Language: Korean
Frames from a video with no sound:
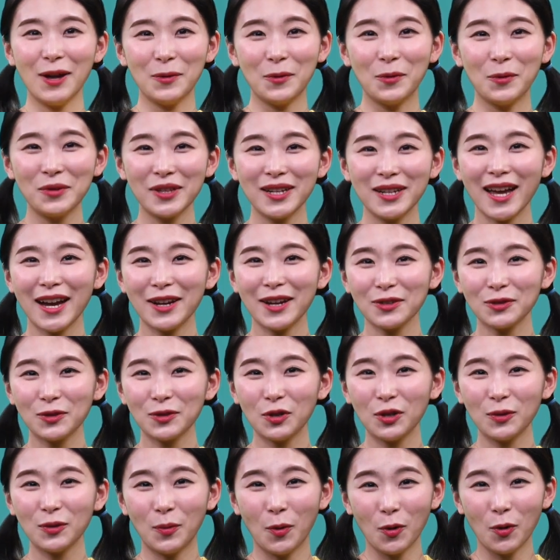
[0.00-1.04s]
오늘
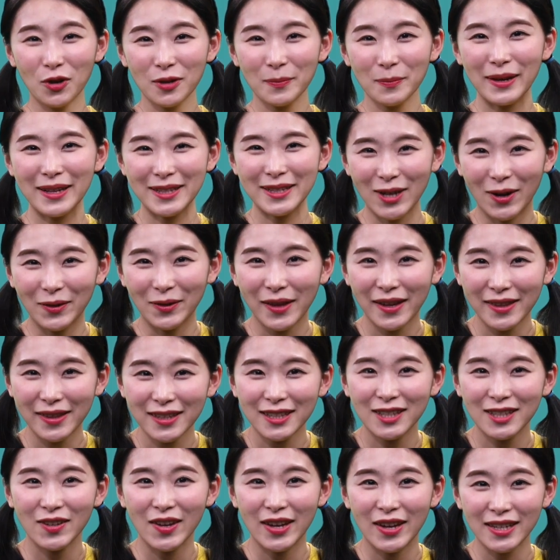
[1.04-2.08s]
하루도 복음을 전하는
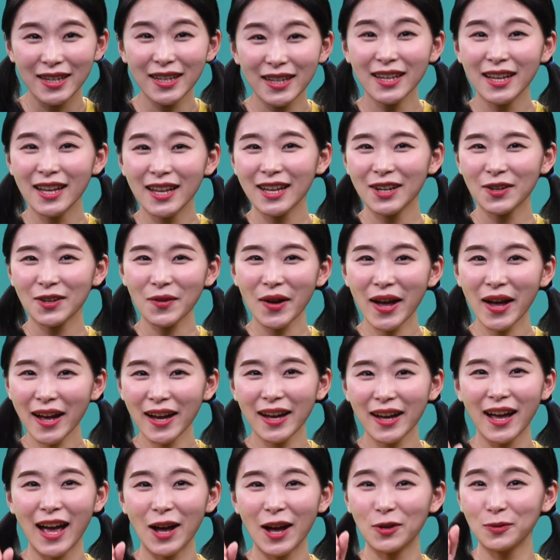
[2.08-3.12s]
기회를 꽉
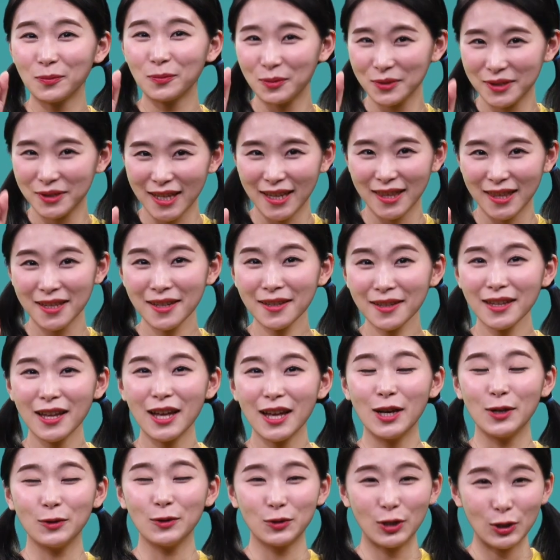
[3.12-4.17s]
하고 붙잡는
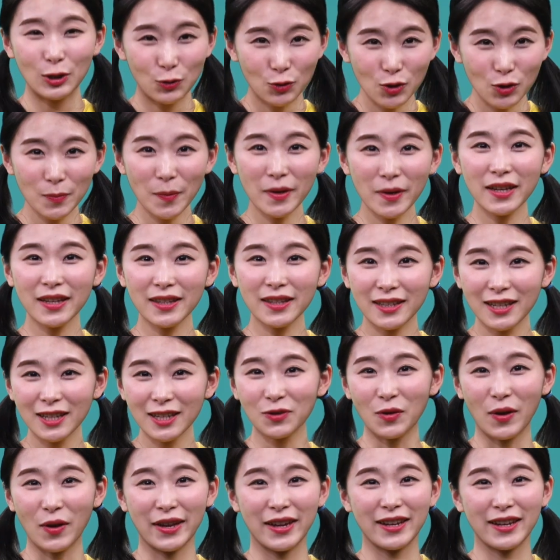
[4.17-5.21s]
우리 꿀벌이들이
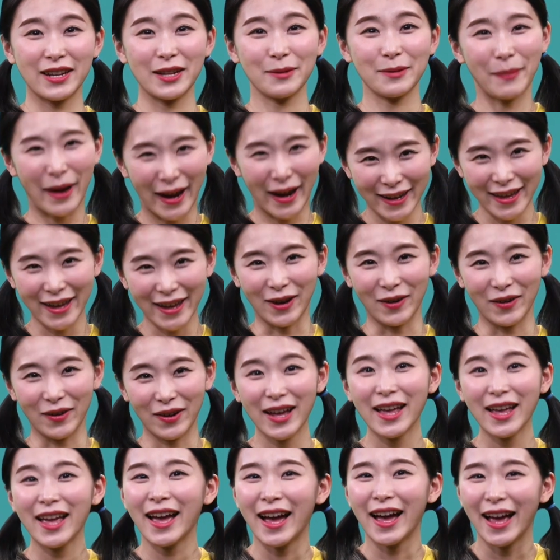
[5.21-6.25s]
되기를 바래요.
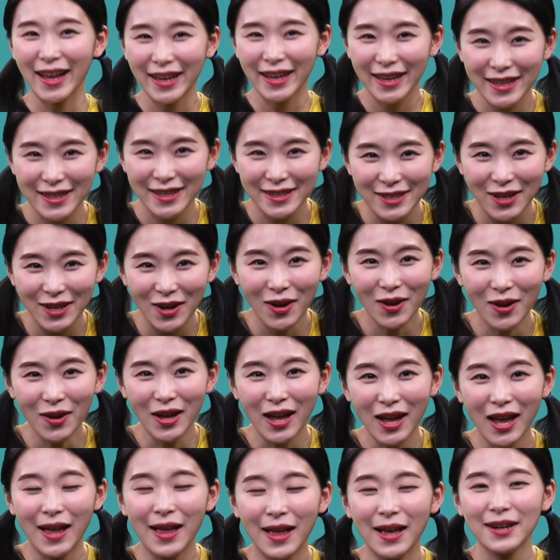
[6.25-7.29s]
알겠죠?
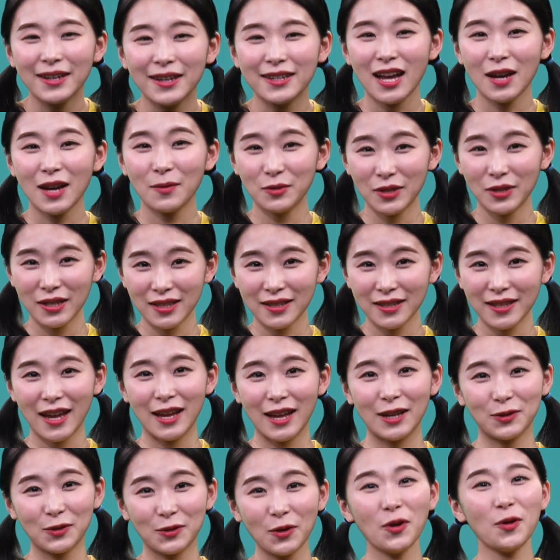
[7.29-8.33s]
그럼 우리는
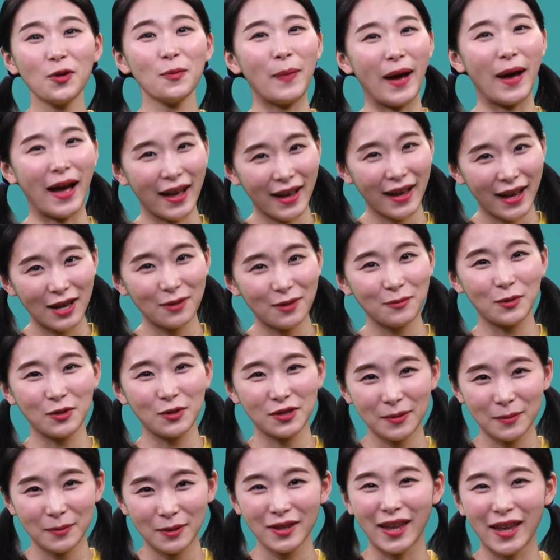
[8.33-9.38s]
내일 또 반가운
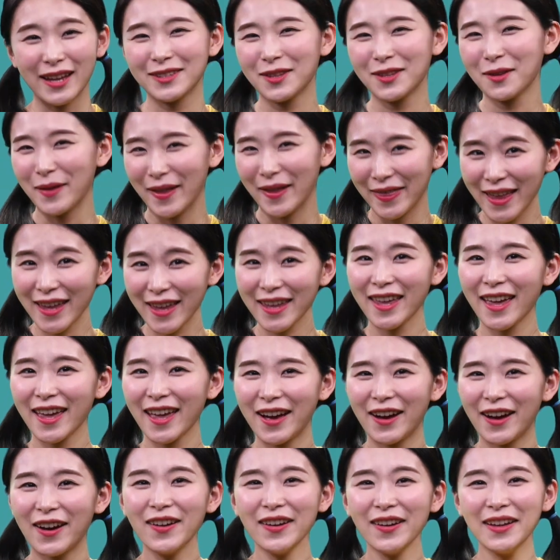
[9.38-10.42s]
모습으로 다시 또
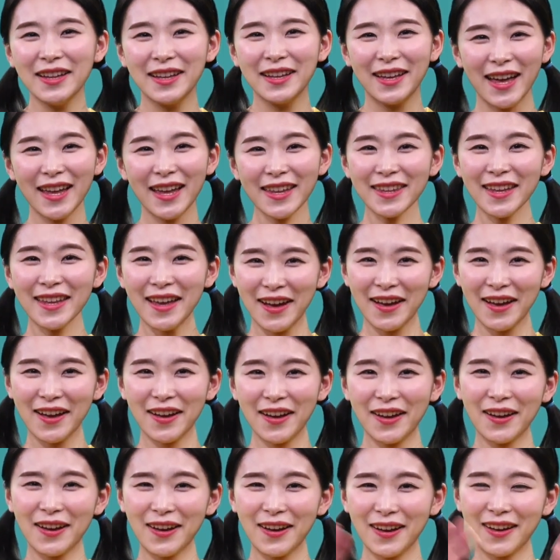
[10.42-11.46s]
만날게요.
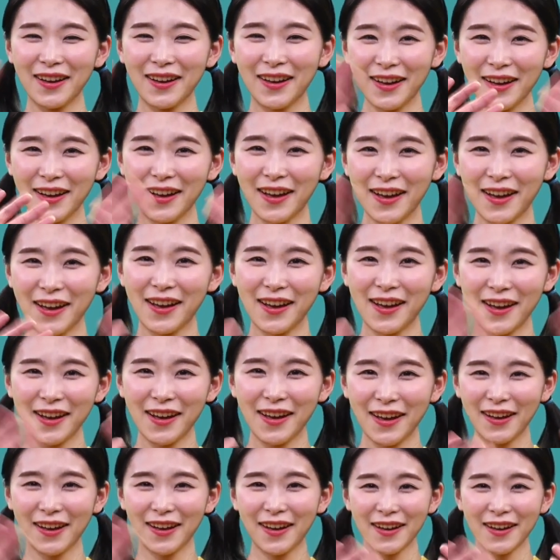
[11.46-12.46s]
안녕!